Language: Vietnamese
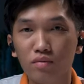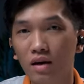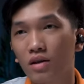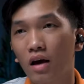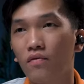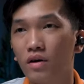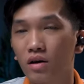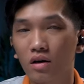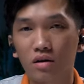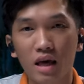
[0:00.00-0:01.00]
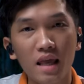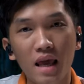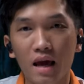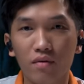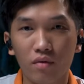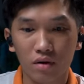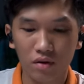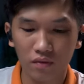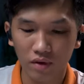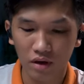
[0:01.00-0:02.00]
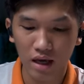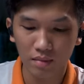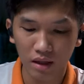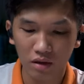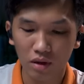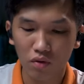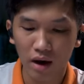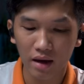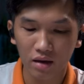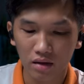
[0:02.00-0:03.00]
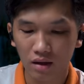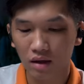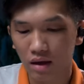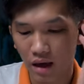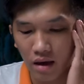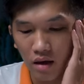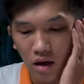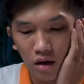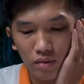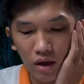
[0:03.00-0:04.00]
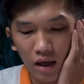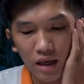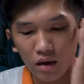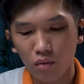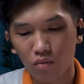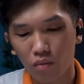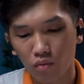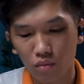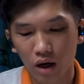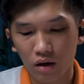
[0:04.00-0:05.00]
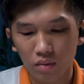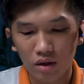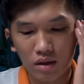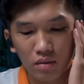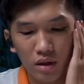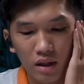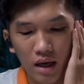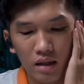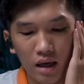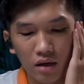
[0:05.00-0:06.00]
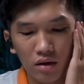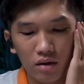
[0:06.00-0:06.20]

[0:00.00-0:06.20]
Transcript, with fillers: chúng ta có thể vừa nghe nhạc hoặc là vừa nghe âm thanh từ bên ngoài rất là dễ chúng ta có thể nhấn một một lần bên bên đây để